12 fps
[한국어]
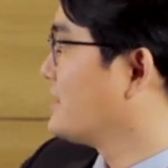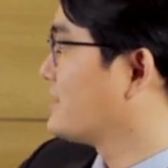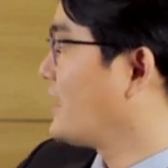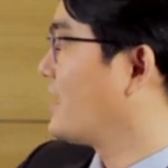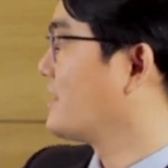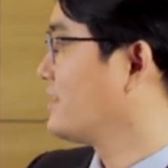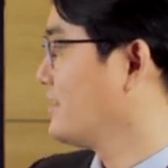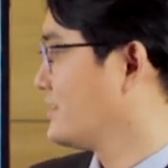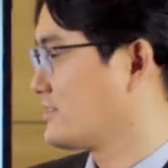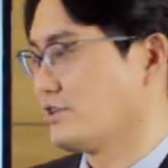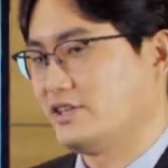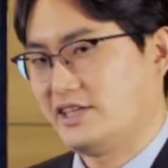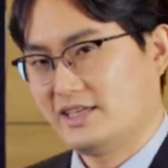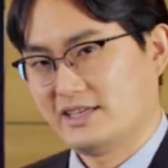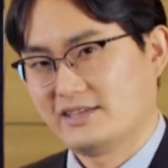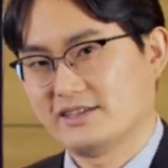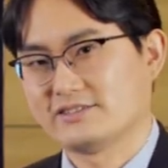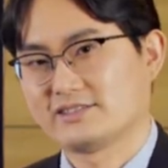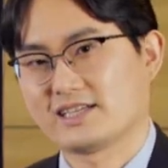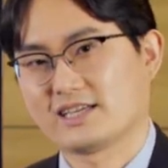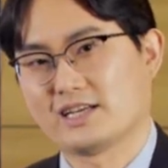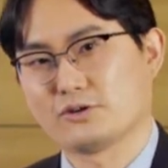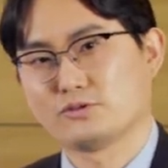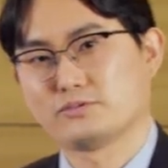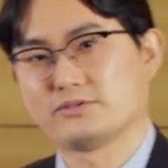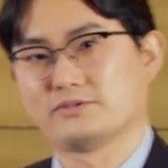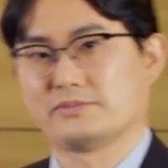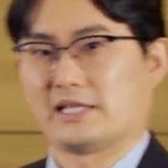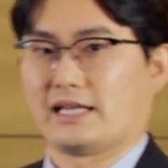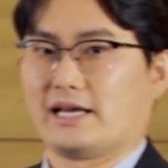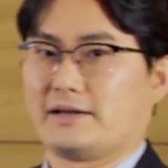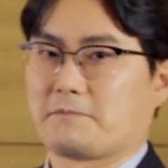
상전이 현상이라고 부릅니다.